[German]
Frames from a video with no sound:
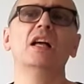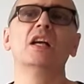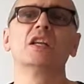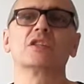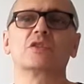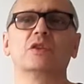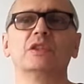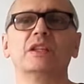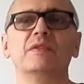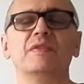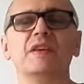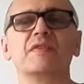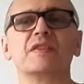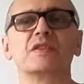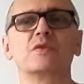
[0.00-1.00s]
sondern
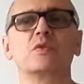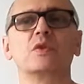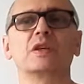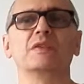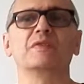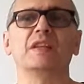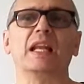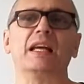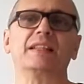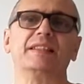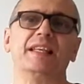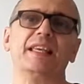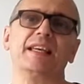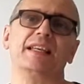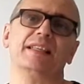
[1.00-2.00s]
wir versuchen vielleicht
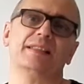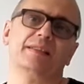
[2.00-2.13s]
eher